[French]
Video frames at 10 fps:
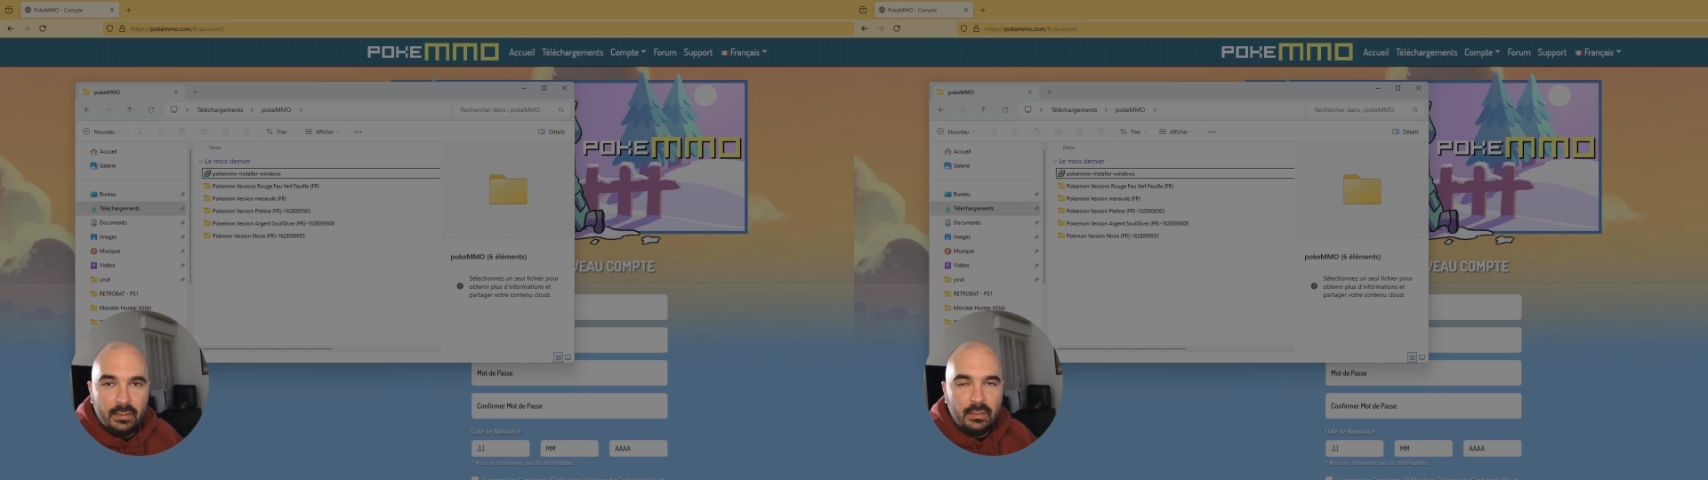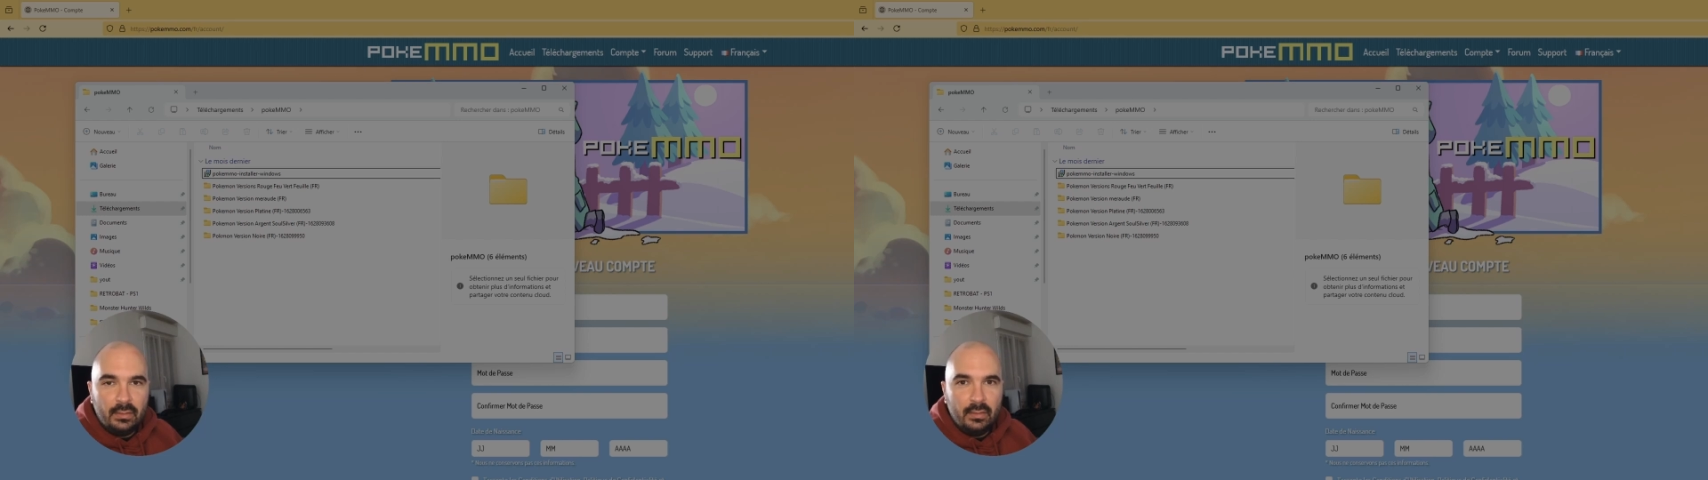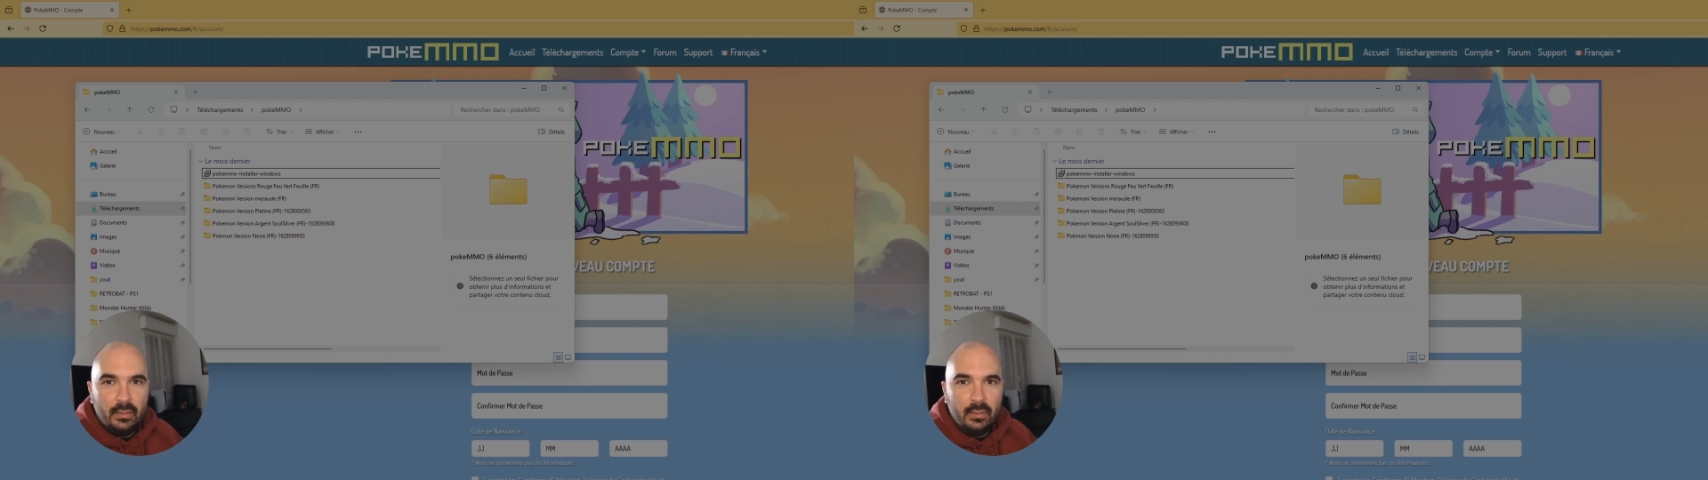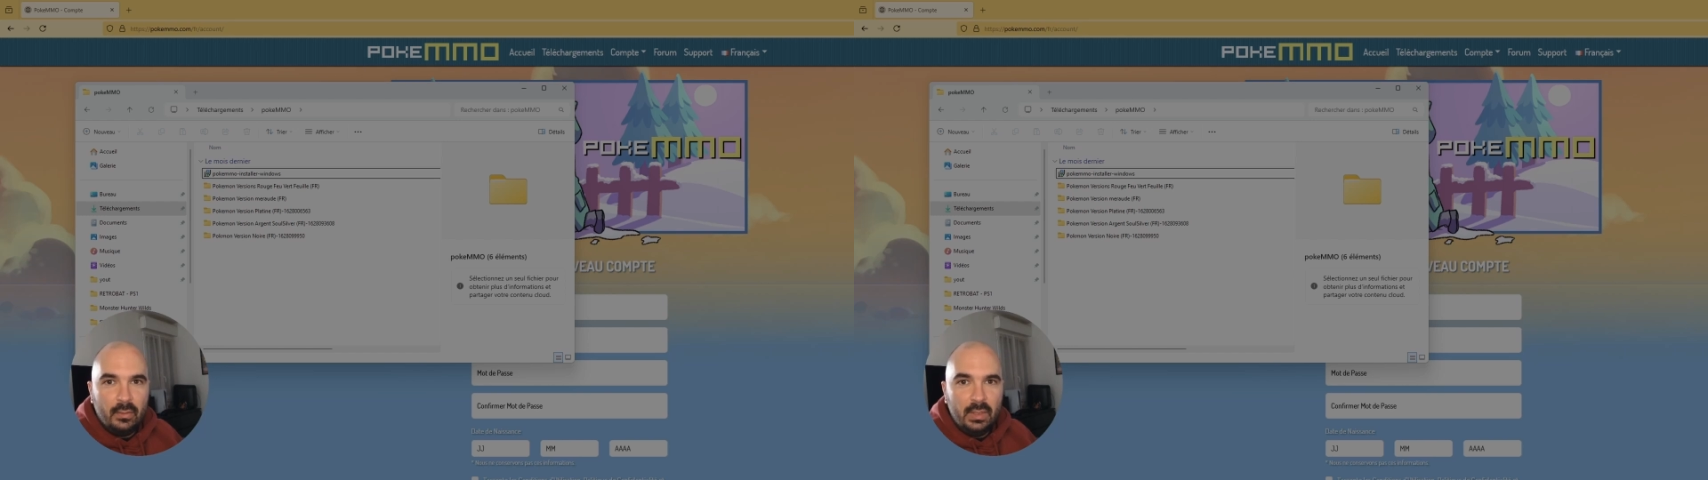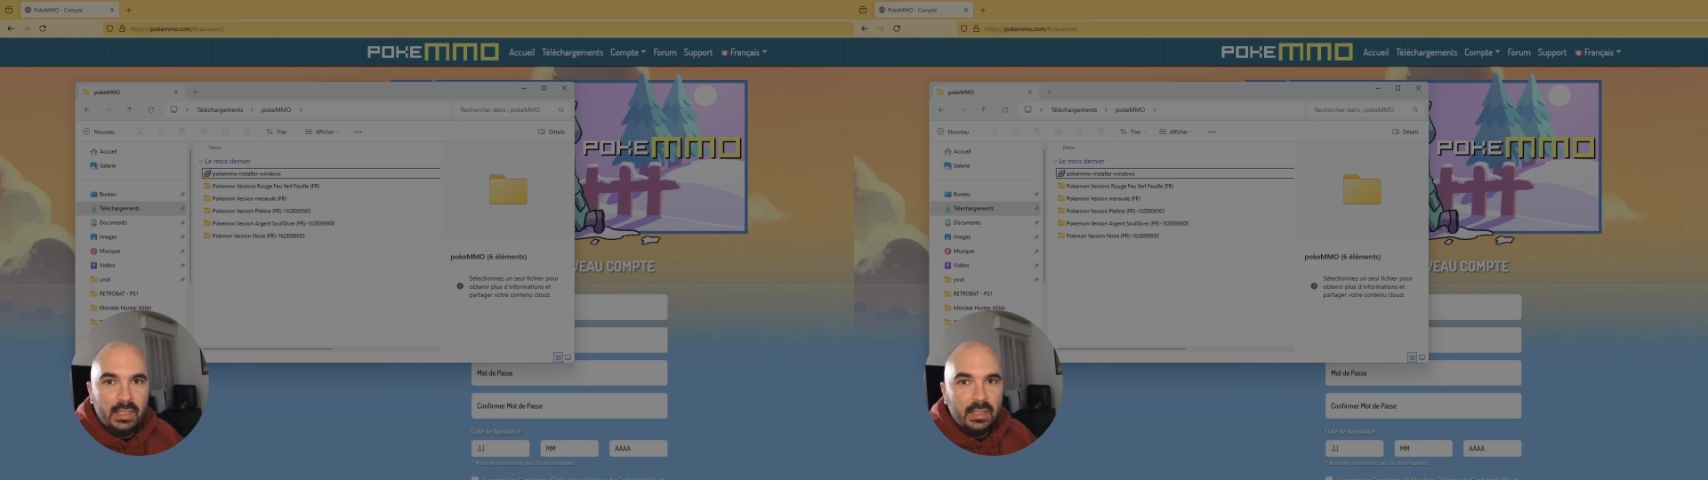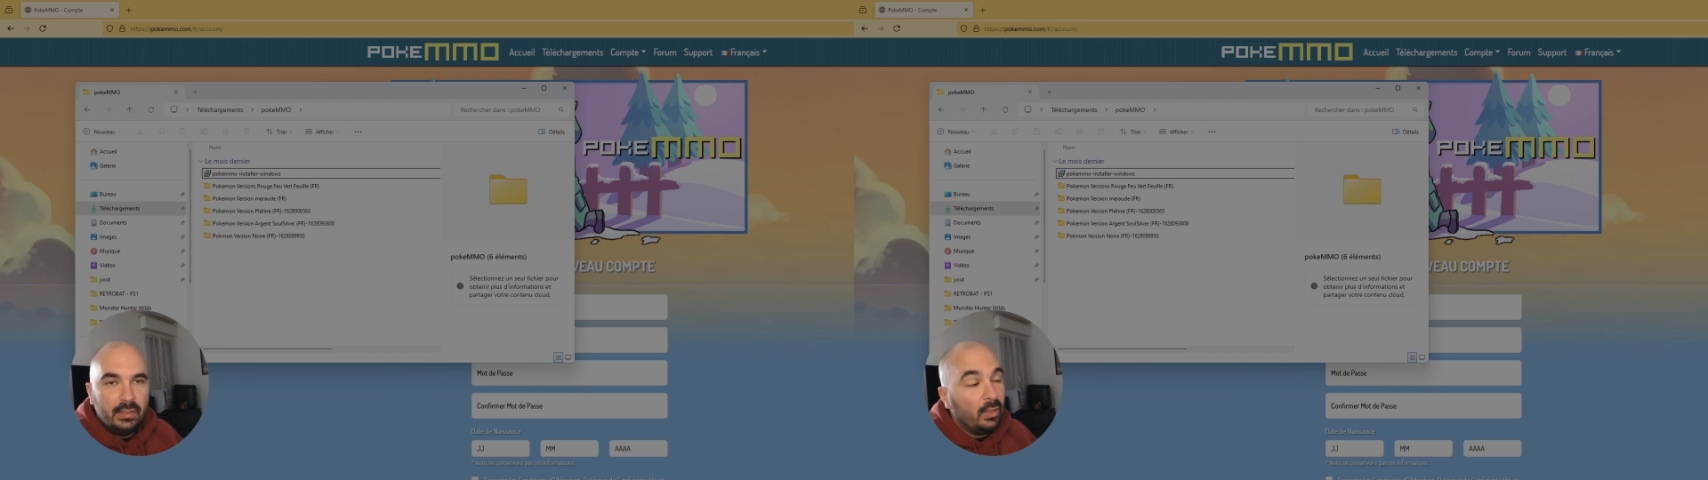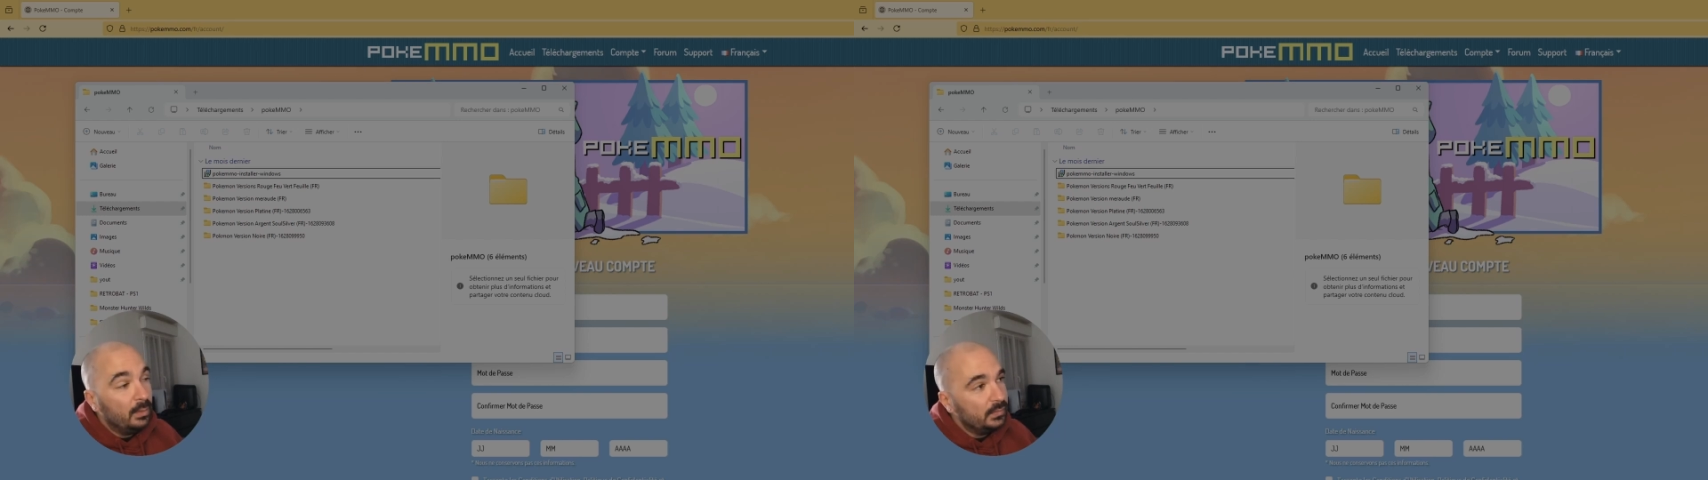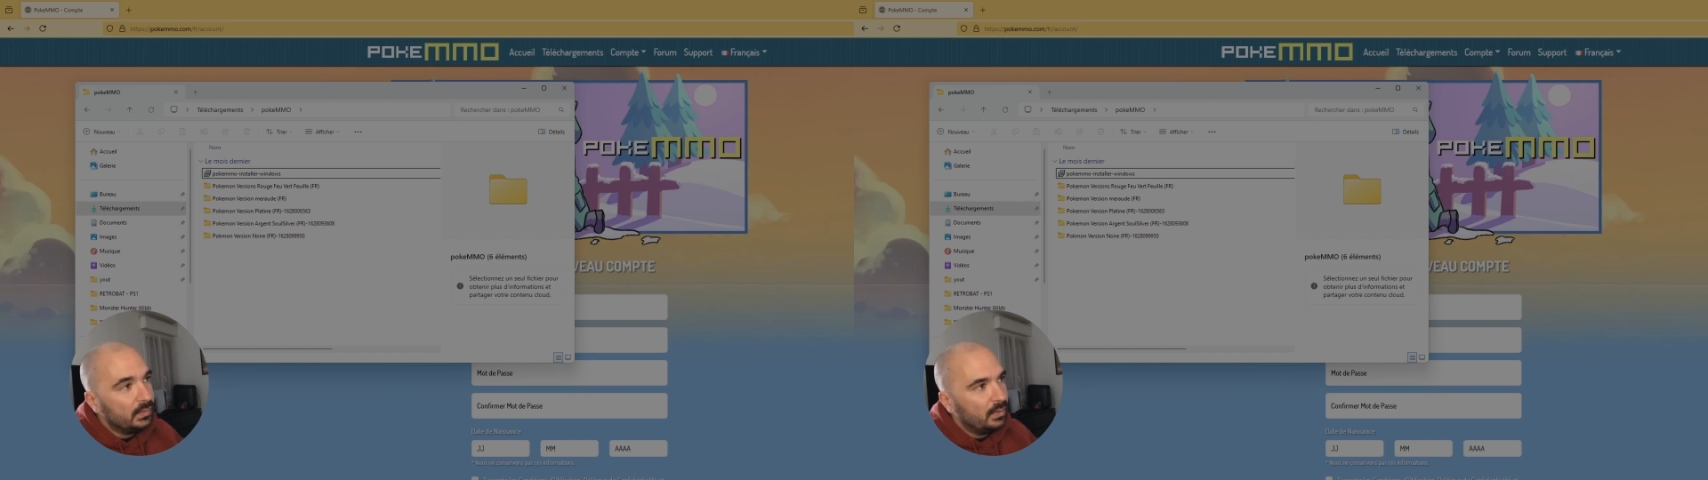euh, les ROMs,